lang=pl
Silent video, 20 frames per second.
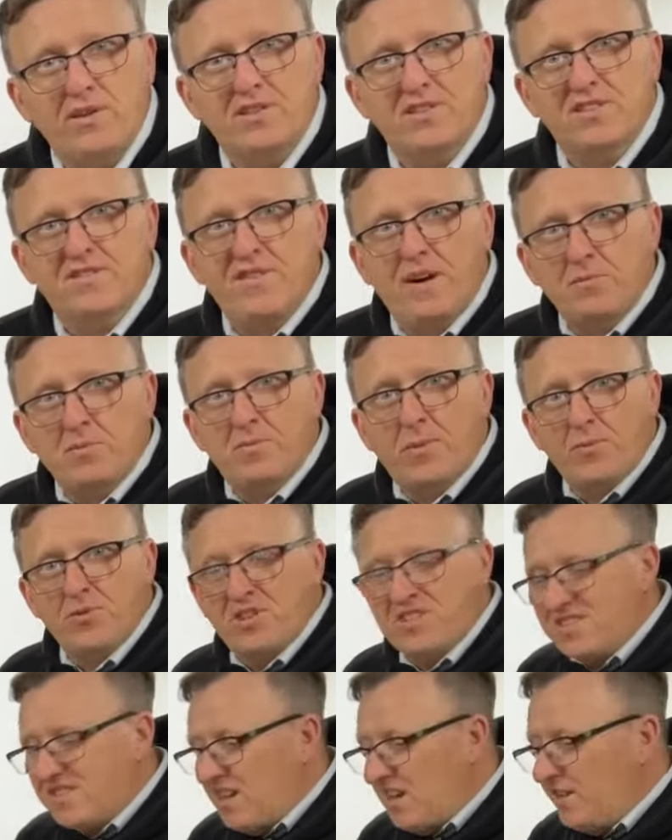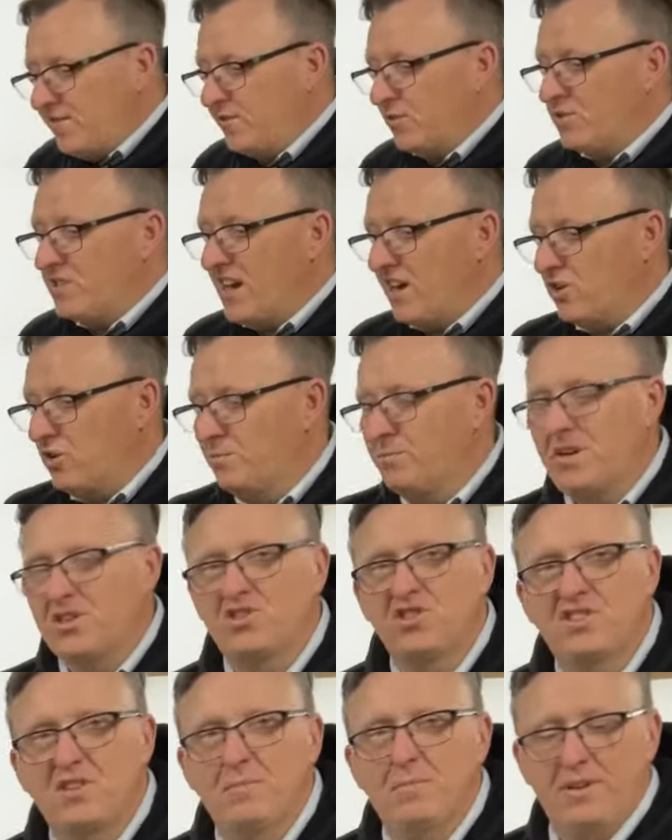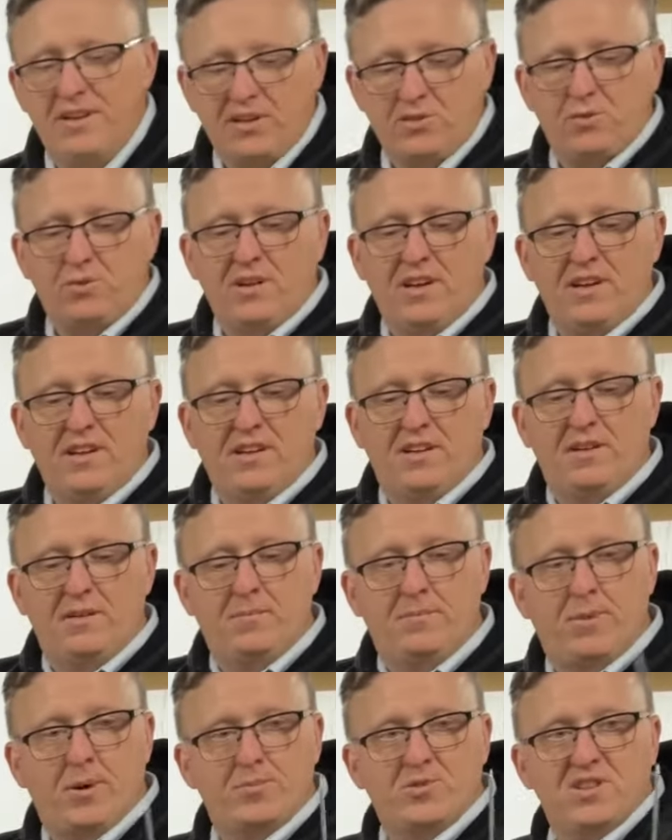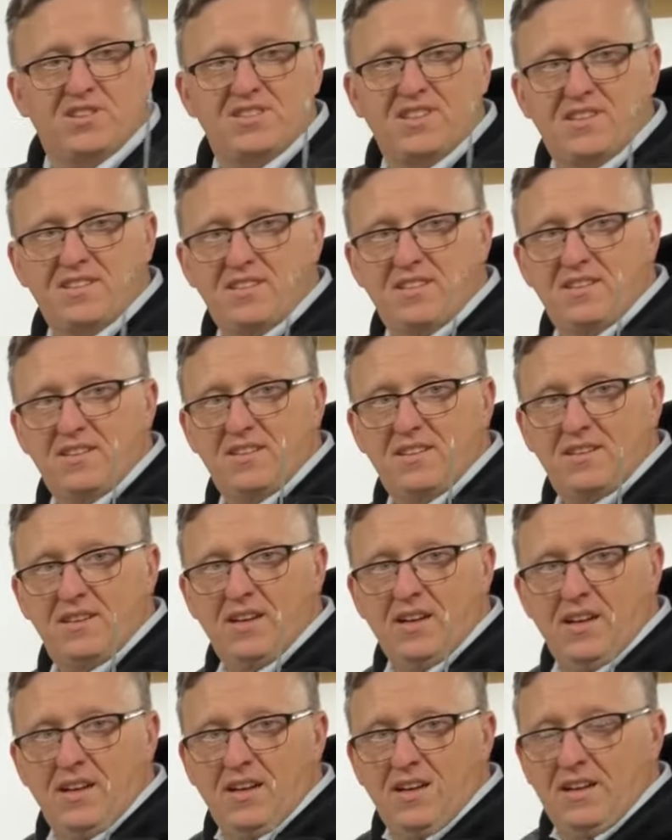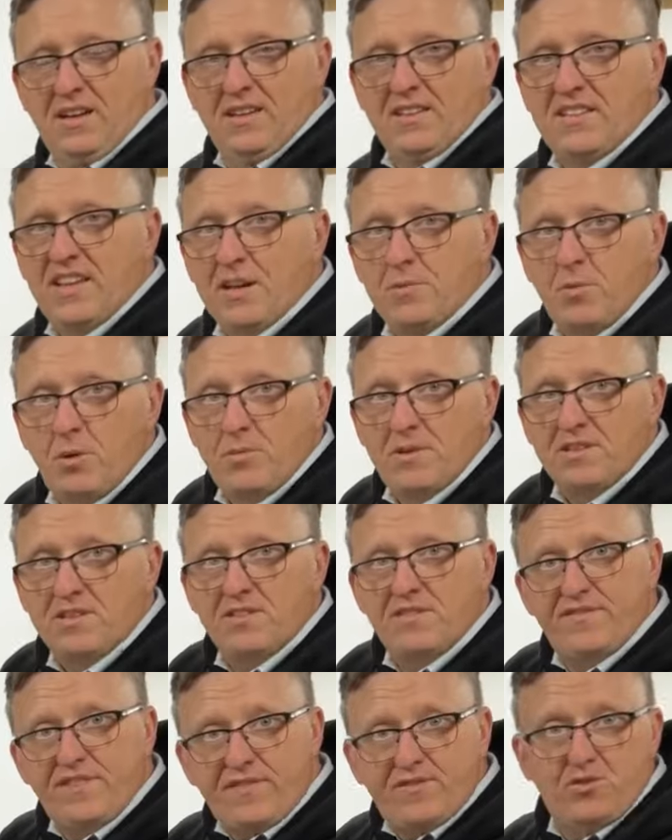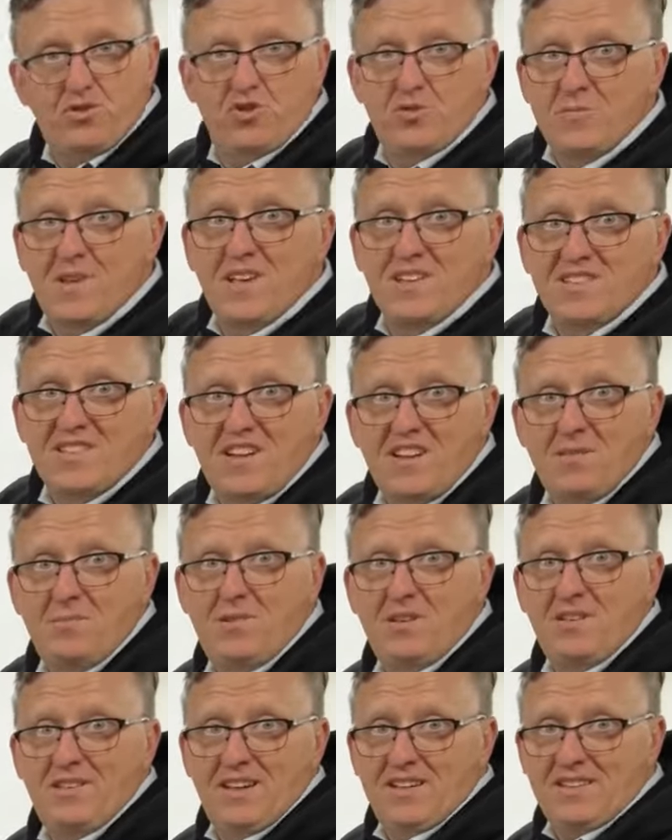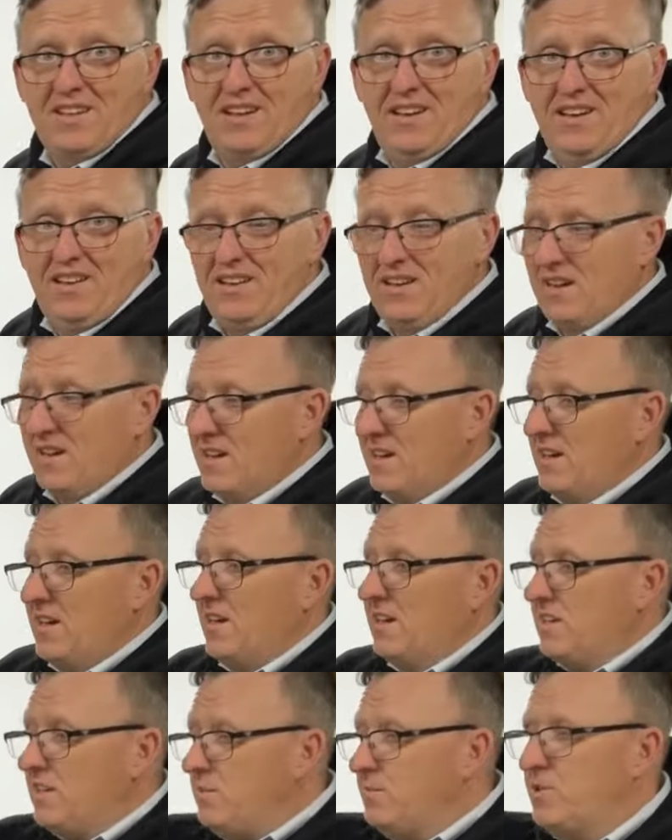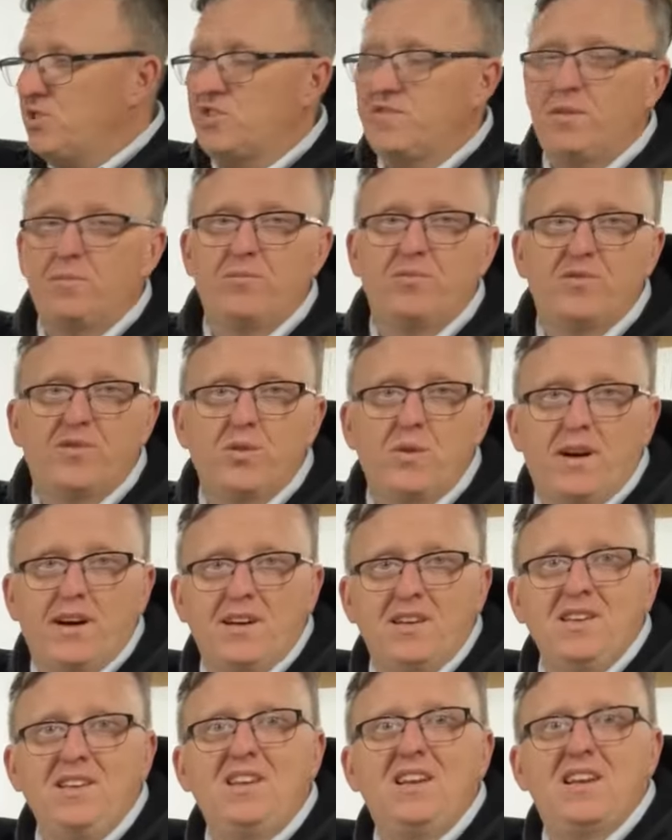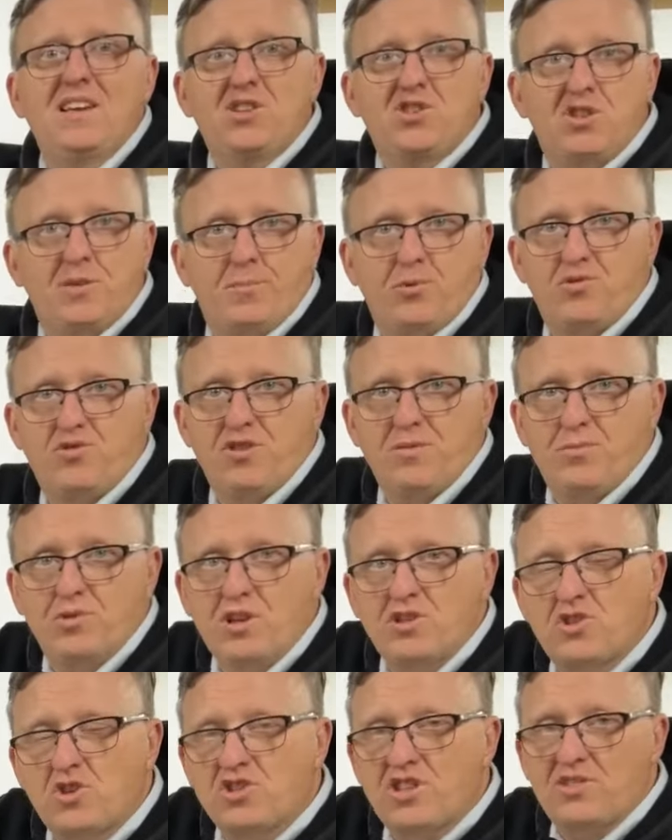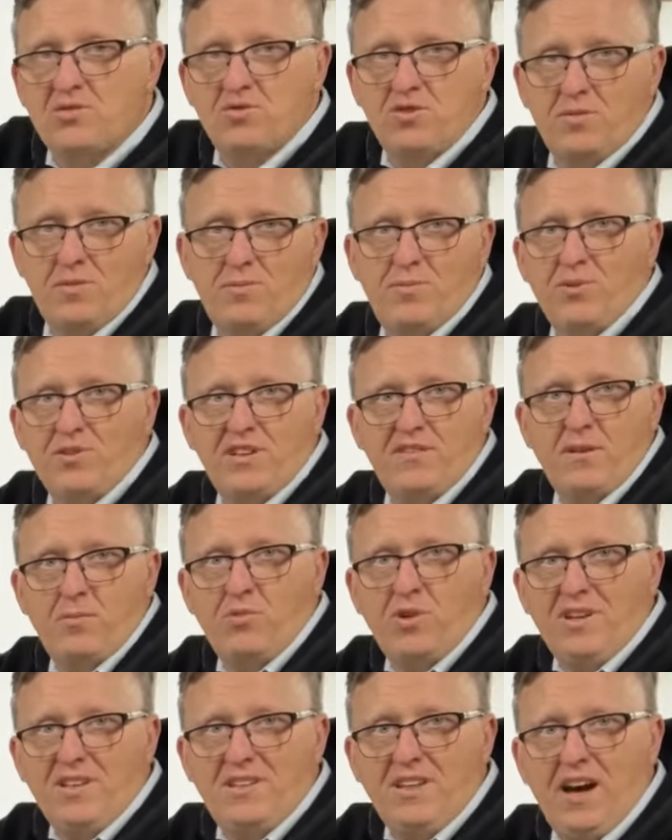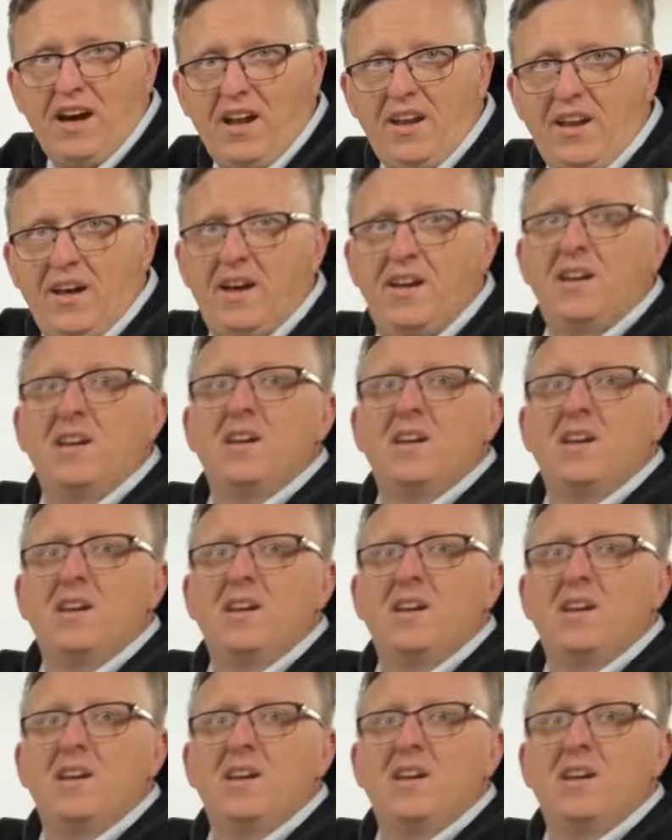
się z Wami poprzez telefon, jaką macie temperaturę poprzez ten termometr wewnątrz mięsa, ryby i tak dalej. I będzie Wam mówiła, ile jeszcze potrzebujecie czasu, żeby potrawa była idealna.